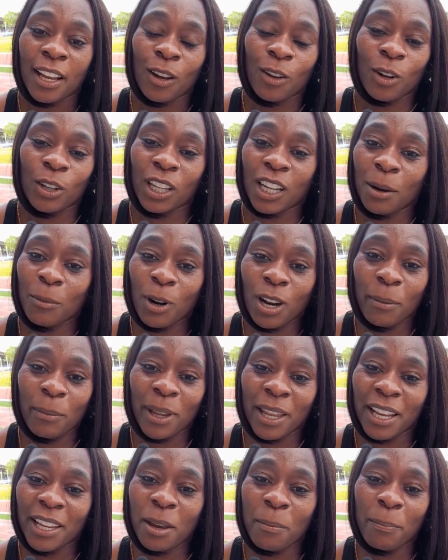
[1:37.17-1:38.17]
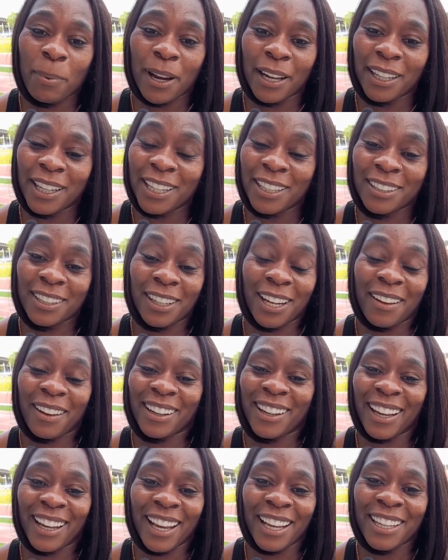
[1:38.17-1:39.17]
Cuando tengamos la medalla en París, la
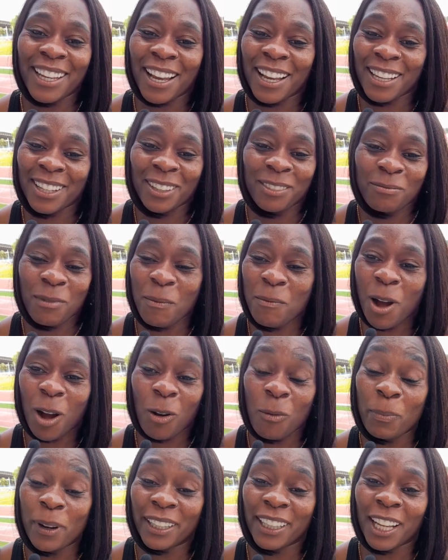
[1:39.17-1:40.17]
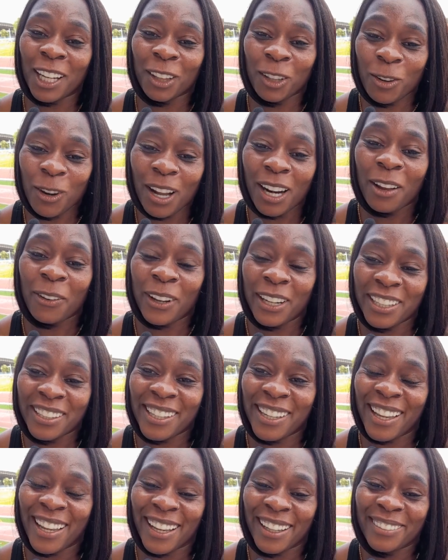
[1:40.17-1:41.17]
verdad que ya vamos a completar toda la
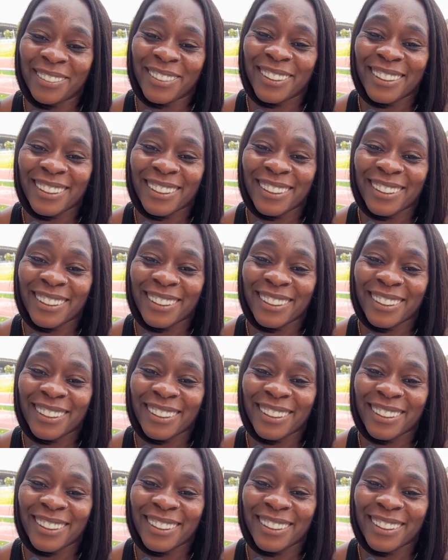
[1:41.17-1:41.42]
felicidad.